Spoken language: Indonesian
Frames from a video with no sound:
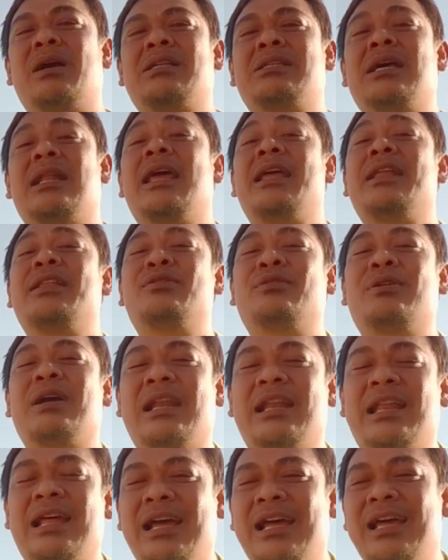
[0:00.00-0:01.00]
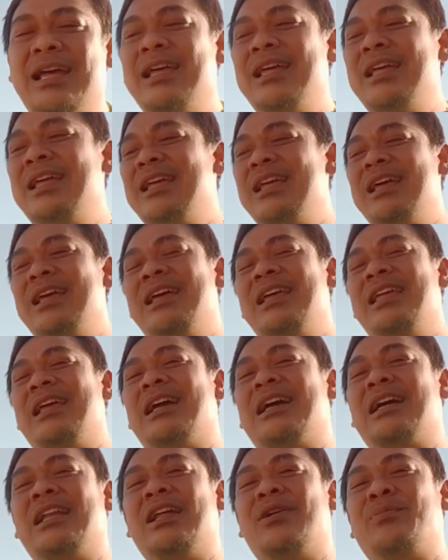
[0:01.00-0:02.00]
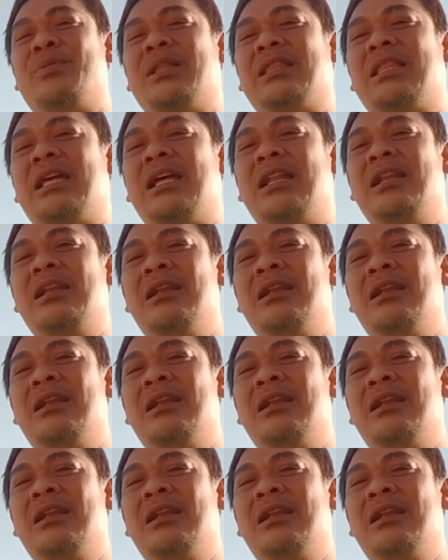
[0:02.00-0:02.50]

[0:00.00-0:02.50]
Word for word: lain juga ada yang kedapatan